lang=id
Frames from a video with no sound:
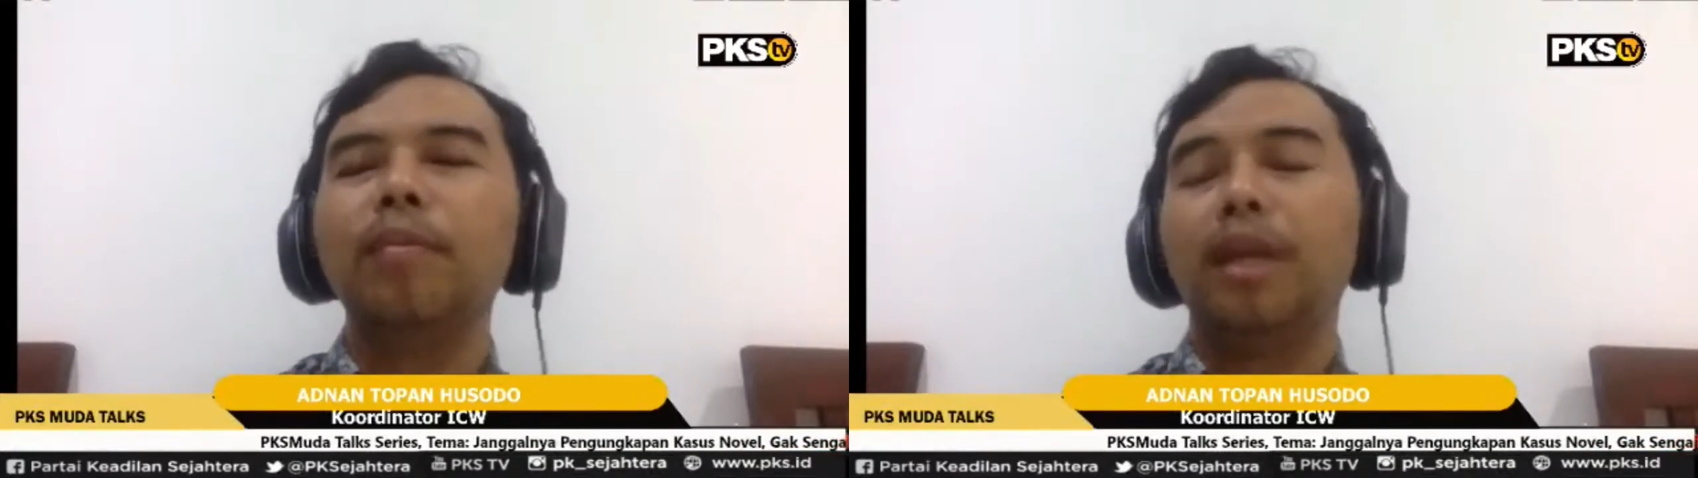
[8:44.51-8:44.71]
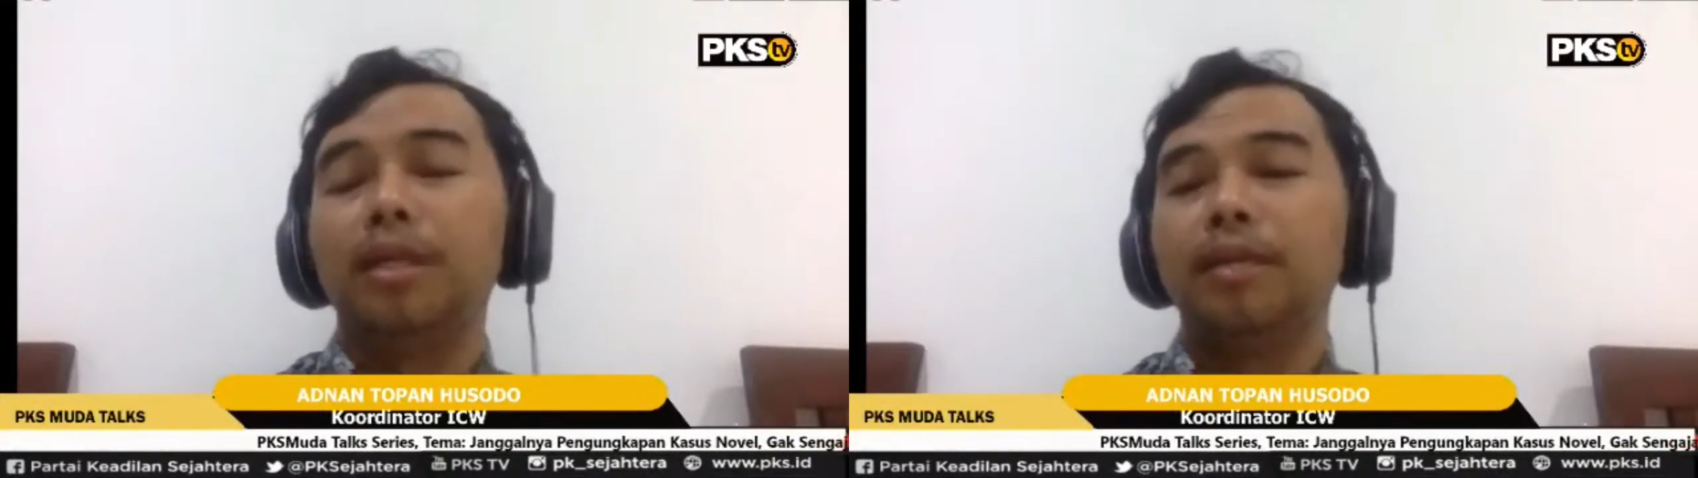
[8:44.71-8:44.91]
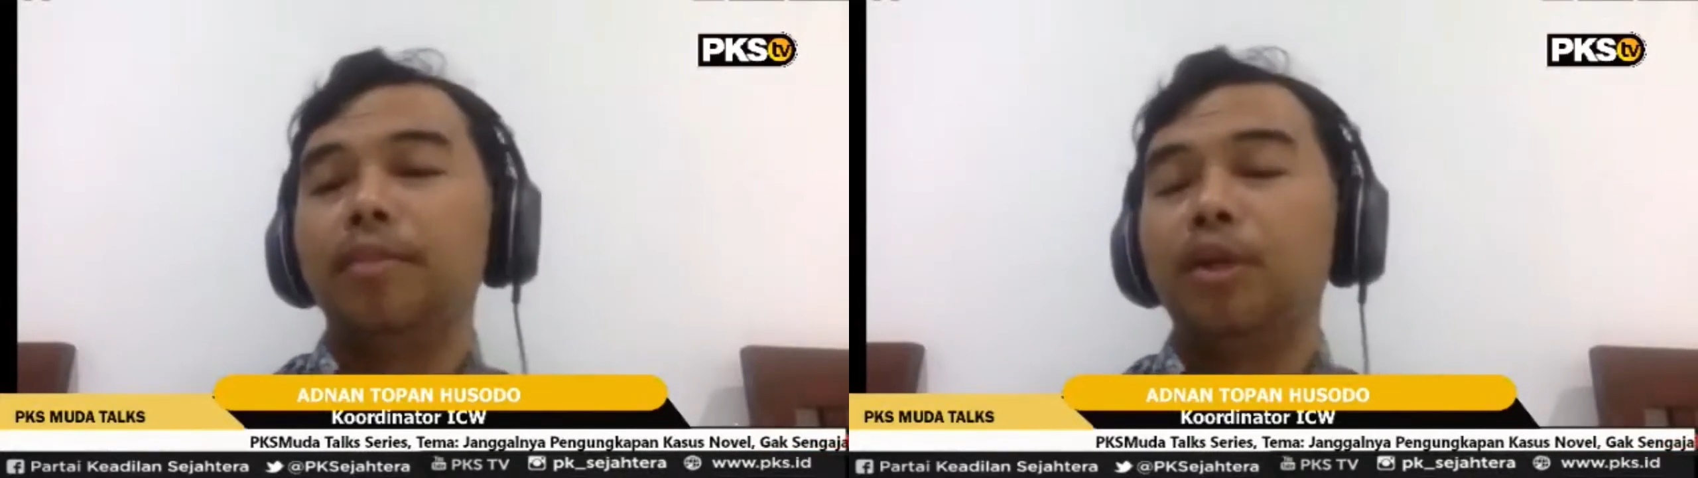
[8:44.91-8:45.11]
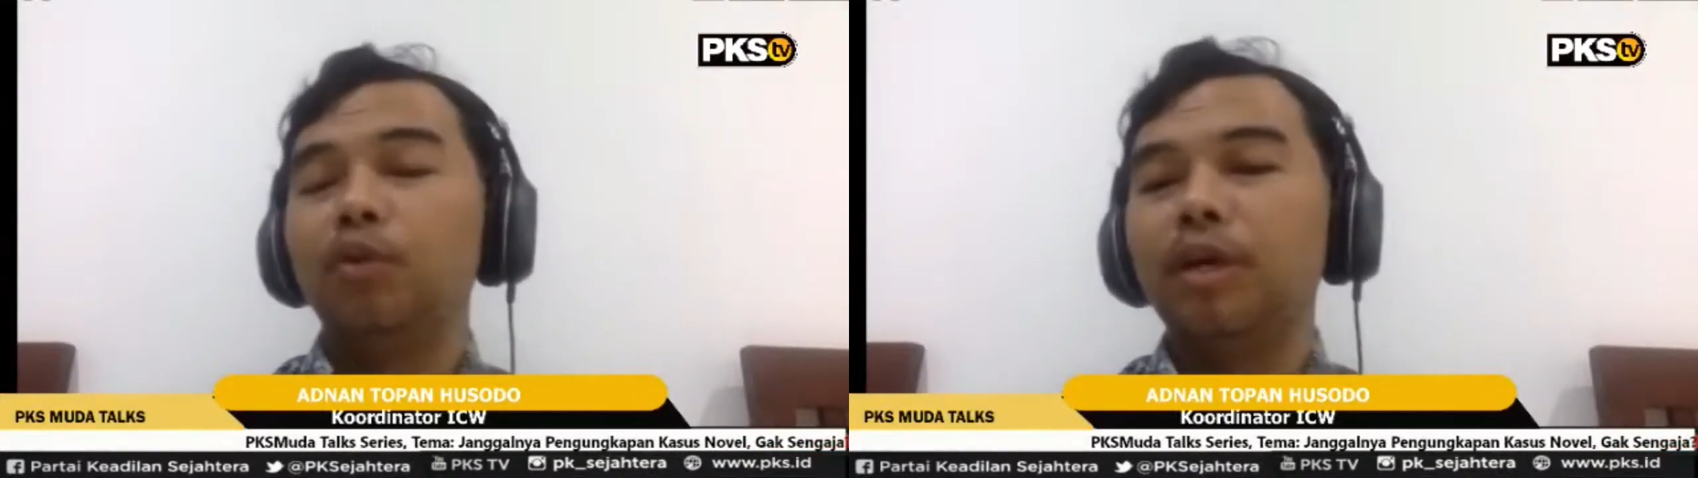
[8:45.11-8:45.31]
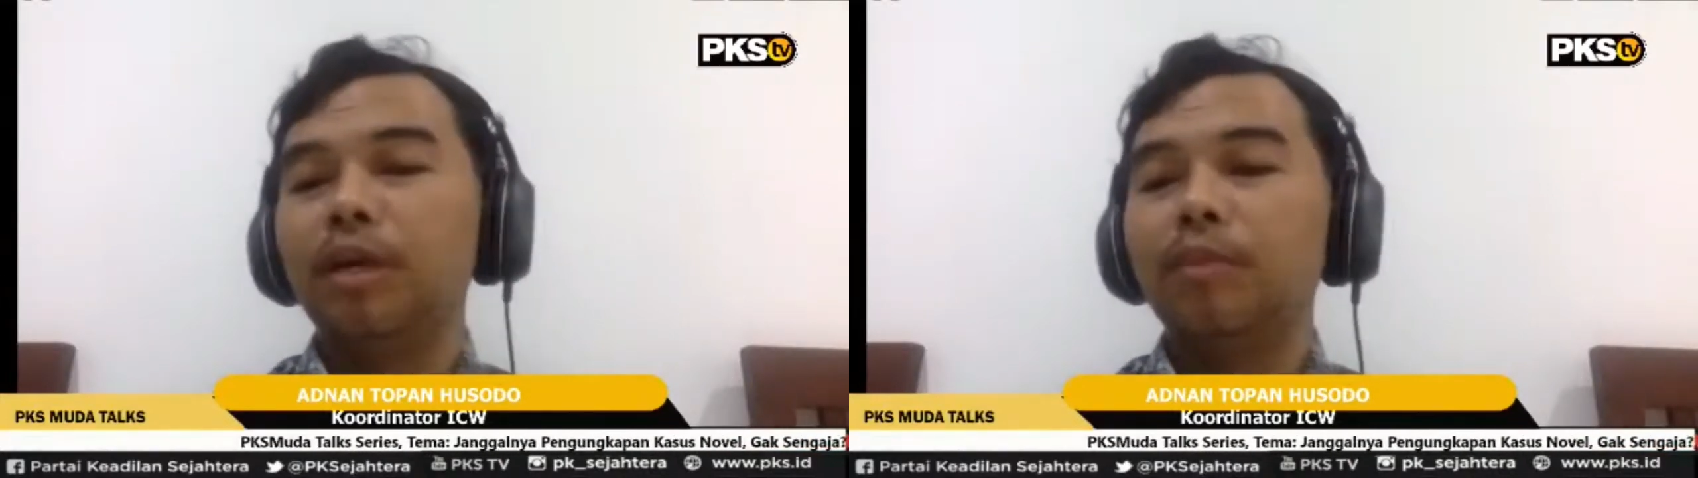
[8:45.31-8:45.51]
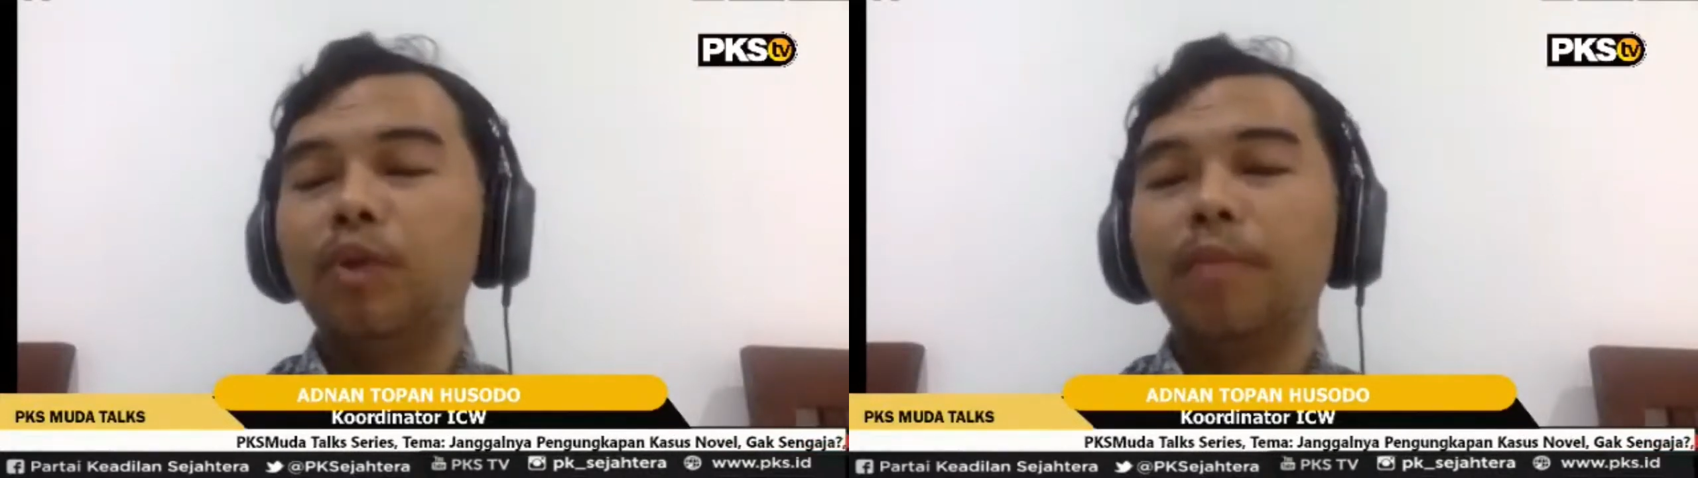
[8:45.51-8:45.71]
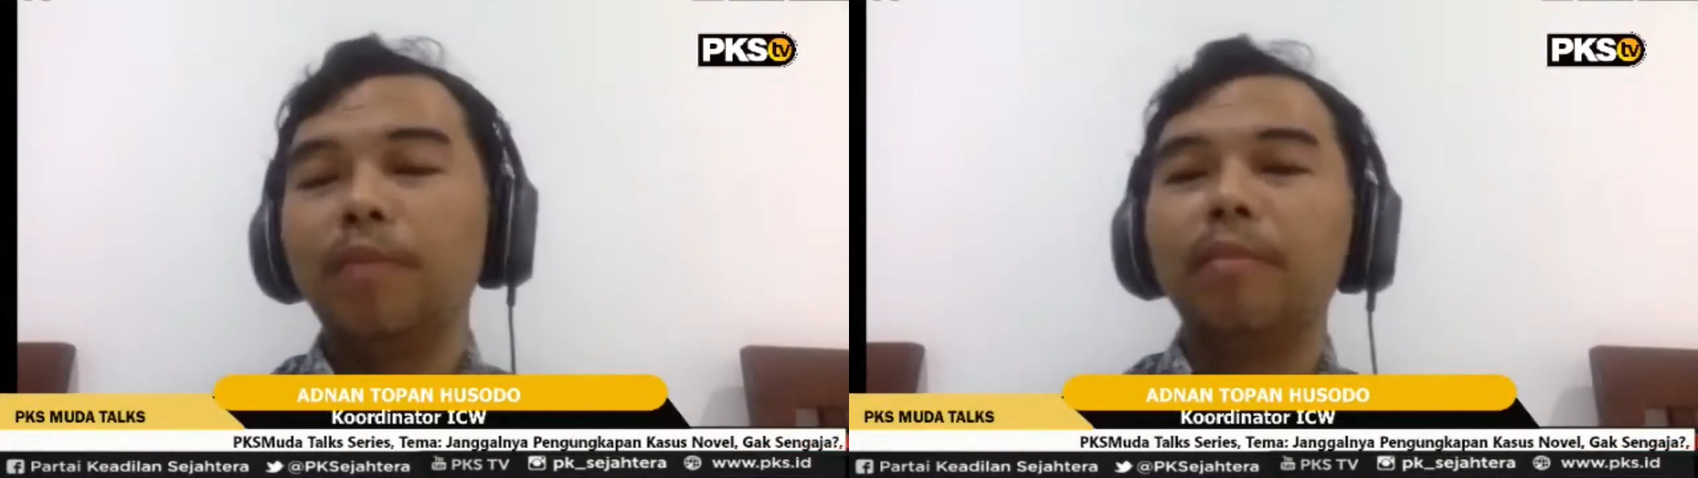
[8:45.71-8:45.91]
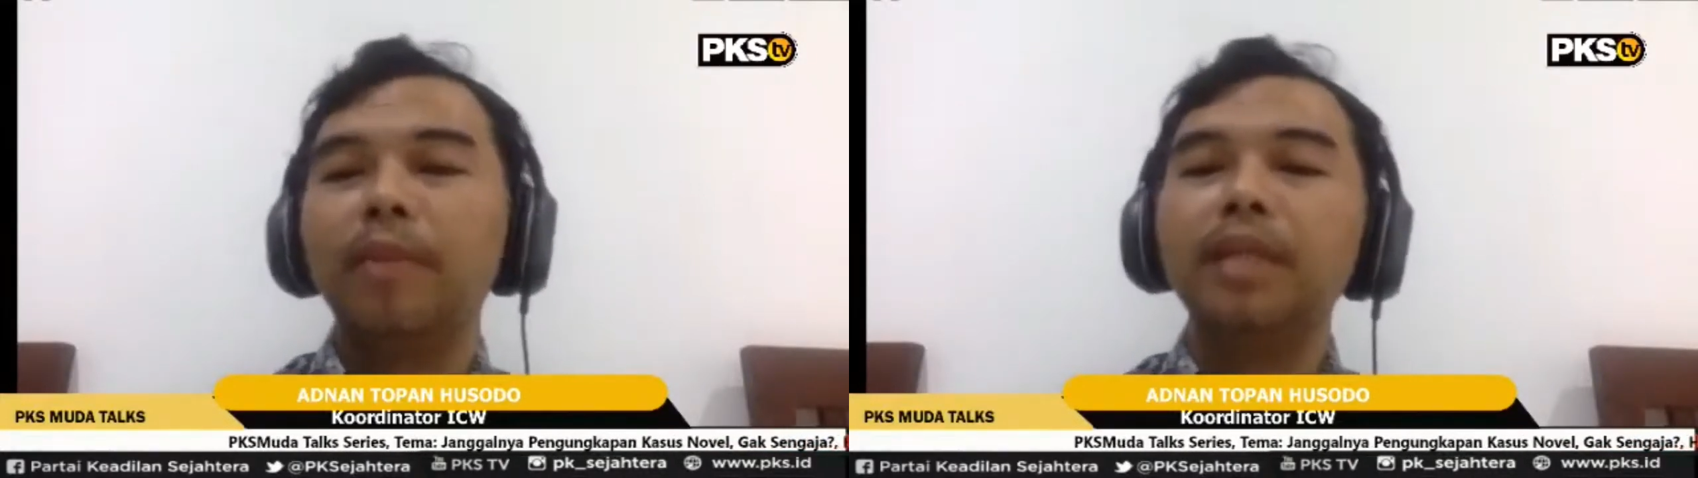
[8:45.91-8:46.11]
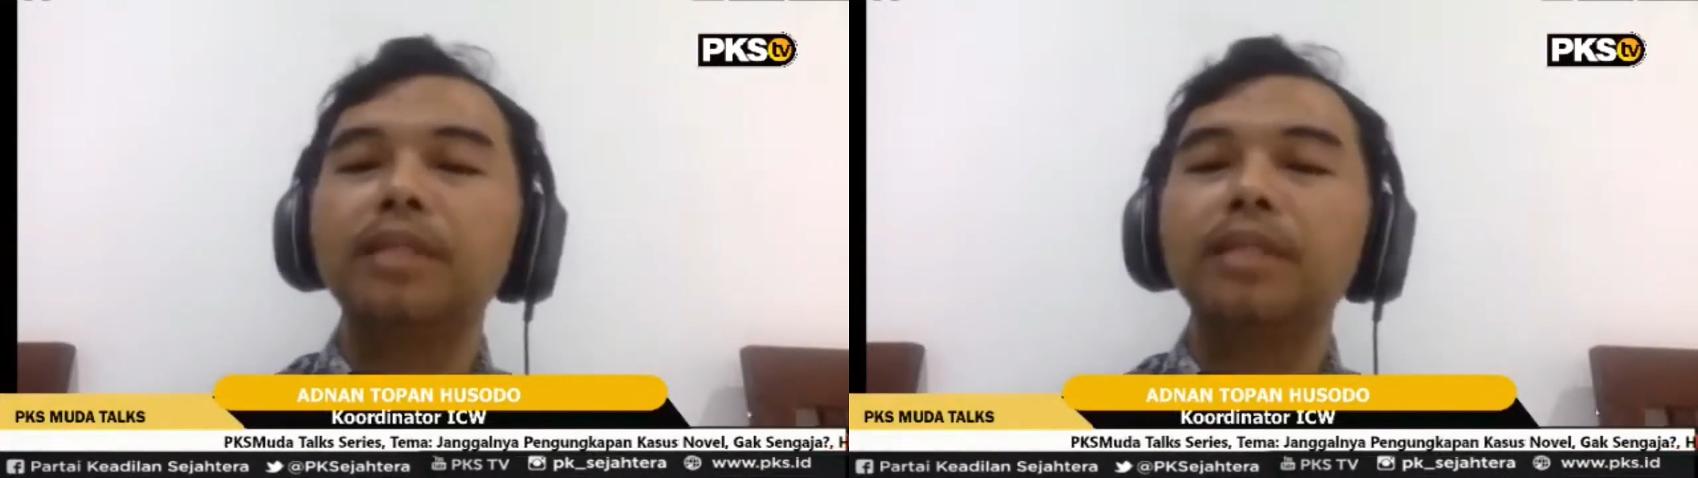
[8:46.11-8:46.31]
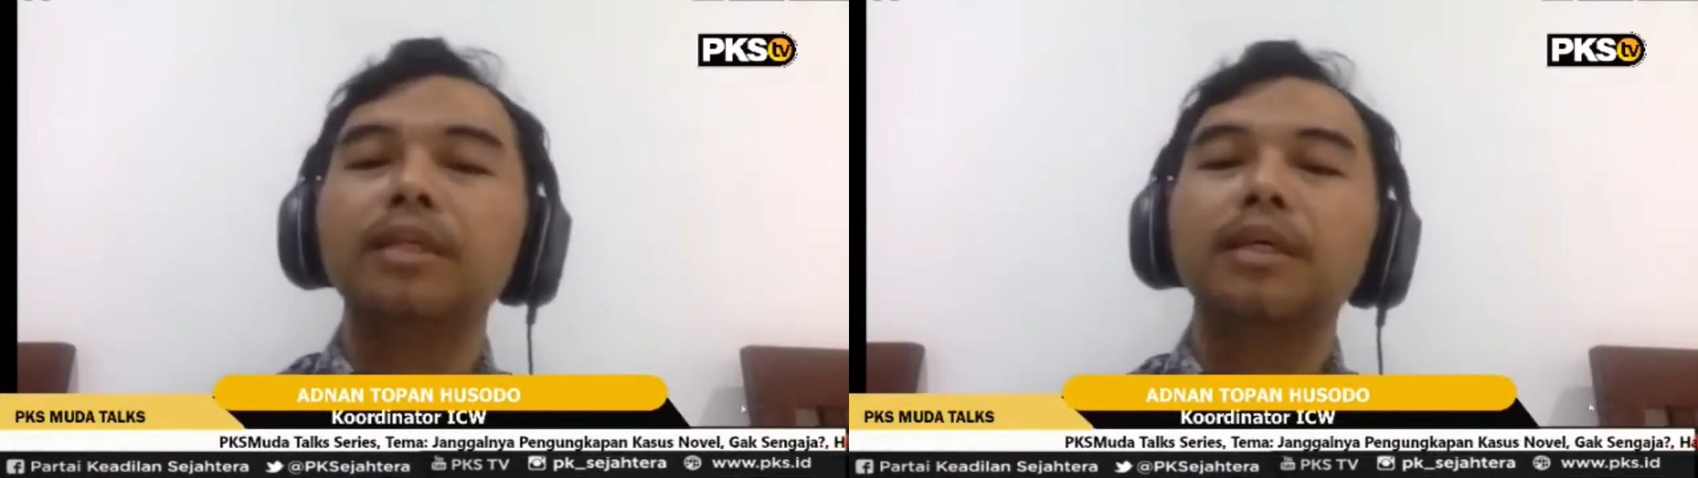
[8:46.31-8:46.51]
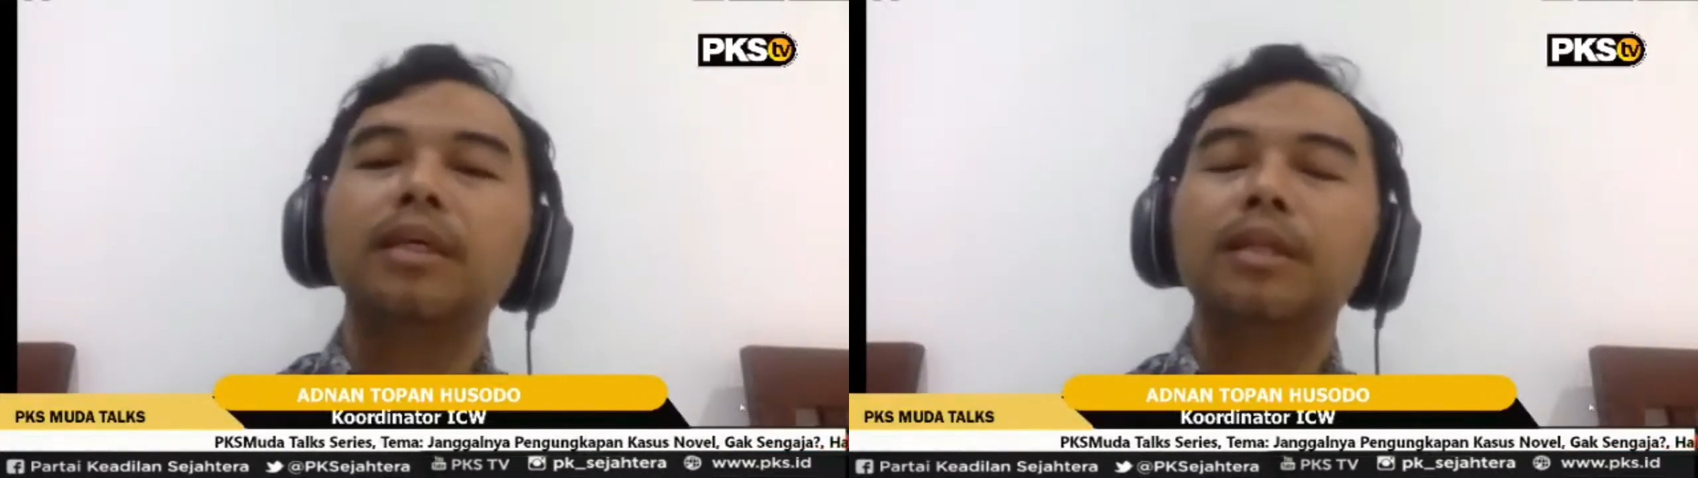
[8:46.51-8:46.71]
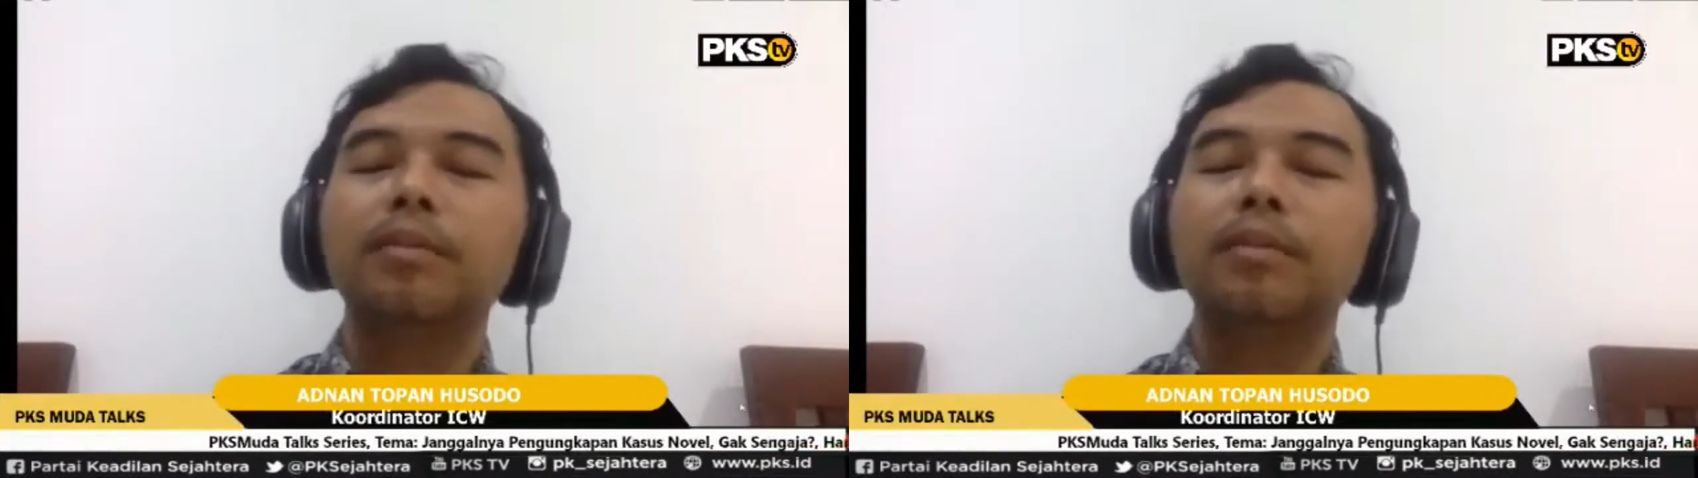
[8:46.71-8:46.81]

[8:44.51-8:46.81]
sampai 2018